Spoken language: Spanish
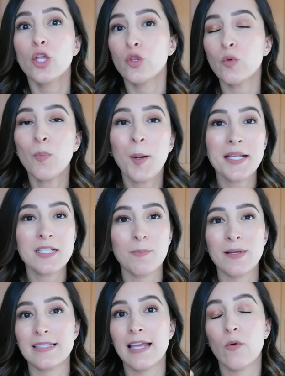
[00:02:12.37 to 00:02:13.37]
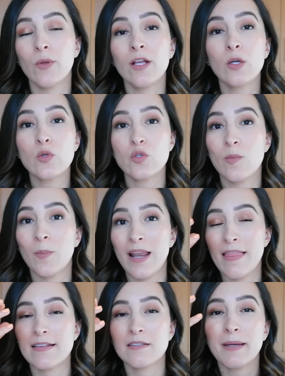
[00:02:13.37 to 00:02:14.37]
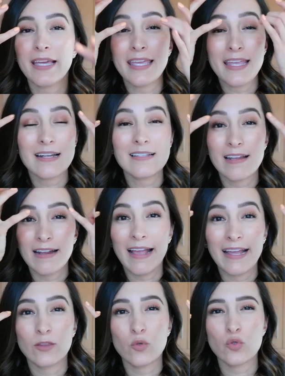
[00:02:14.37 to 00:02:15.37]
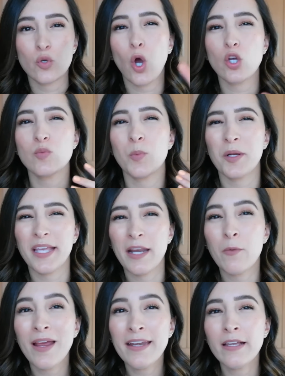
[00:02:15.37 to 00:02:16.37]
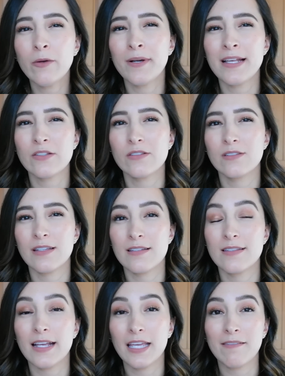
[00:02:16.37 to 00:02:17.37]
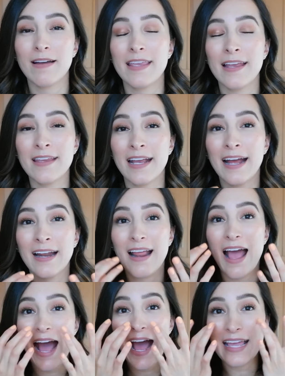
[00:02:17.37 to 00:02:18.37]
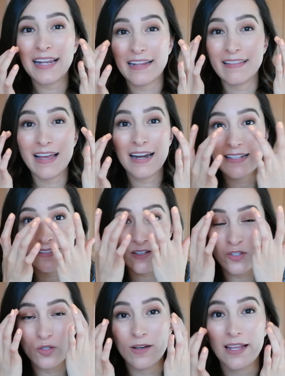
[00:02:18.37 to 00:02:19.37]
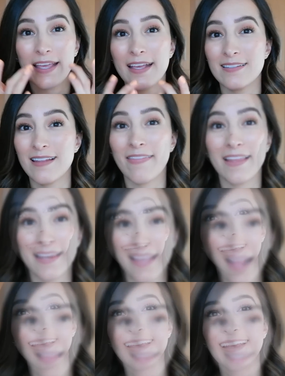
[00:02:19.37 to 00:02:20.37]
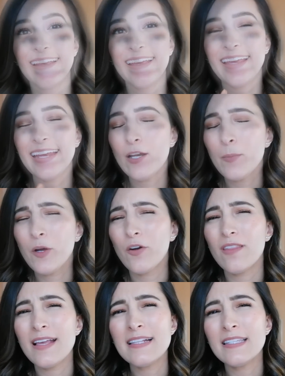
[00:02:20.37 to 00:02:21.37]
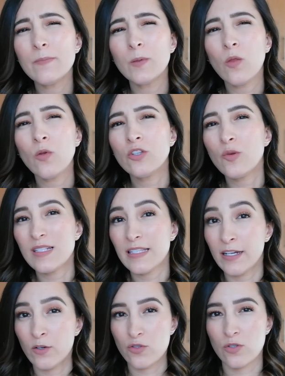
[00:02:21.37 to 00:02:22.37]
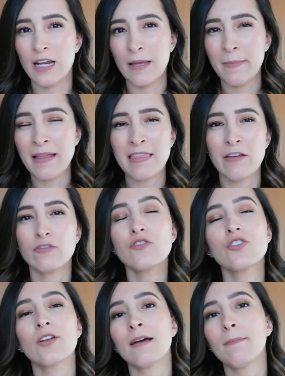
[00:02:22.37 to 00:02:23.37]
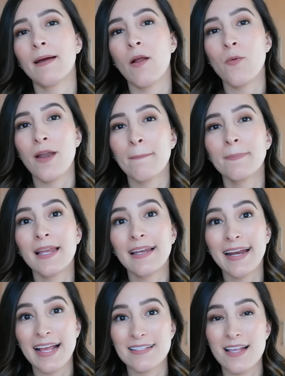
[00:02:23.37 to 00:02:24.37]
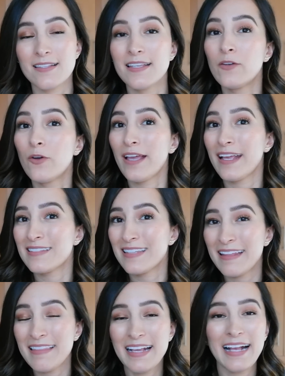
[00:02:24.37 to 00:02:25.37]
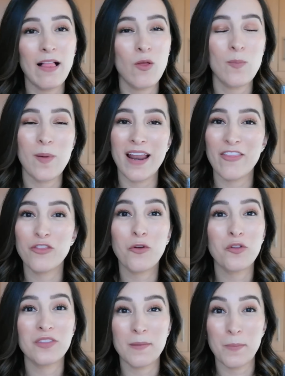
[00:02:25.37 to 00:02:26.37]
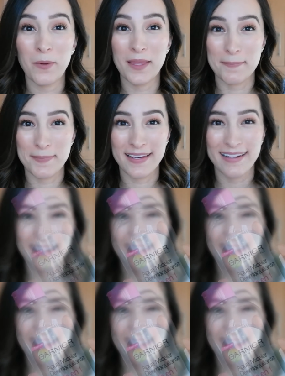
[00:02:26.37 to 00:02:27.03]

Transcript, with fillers: tú puedes pasarlo incluso para desmaquillar cerca de tus ojos porque no hay ninguna sustancia que vaya a llegar a irritar esta zona que es tan delicada. Y lo mejor de este producto es que no solamente funciona para una piel grasa, sino que está indicado para todo tipo de piel.